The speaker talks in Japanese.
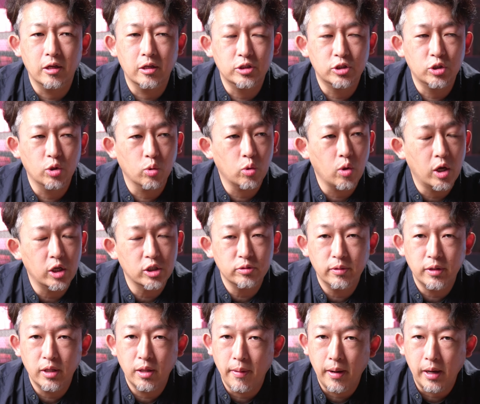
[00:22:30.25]
仕事始
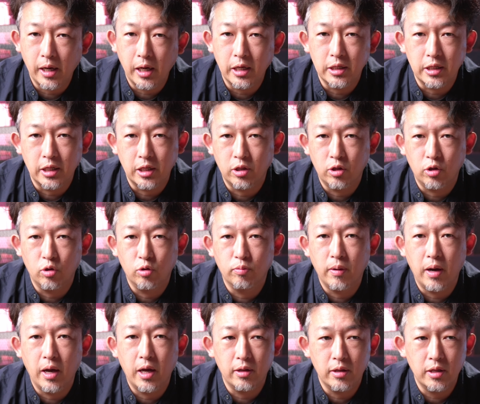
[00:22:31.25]
めてばっかりでっていう
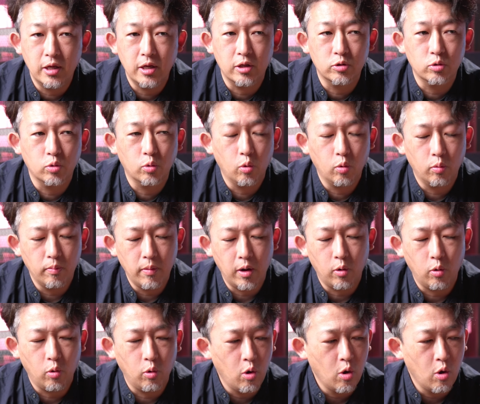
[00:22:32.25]
場合に、まあ、